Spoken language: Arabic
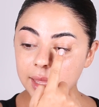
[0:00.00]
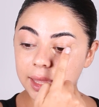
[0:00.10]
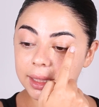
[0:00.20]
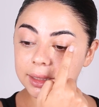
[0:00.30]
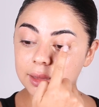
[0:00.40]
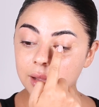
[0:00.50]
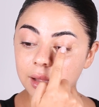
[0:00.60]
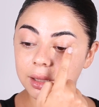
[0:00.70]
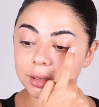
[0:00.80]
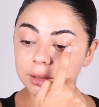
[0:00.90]

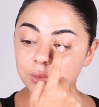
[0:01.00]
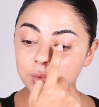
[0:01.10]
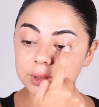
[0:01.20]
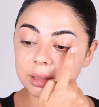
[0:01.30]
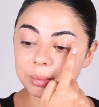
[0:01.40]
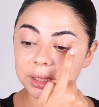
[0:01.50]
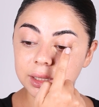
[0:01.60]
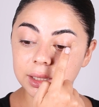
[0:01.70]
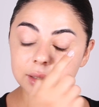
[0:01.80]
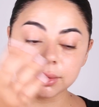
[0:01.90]
هيدا اللون
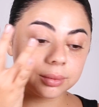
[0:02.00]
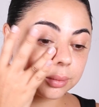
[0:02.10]
البني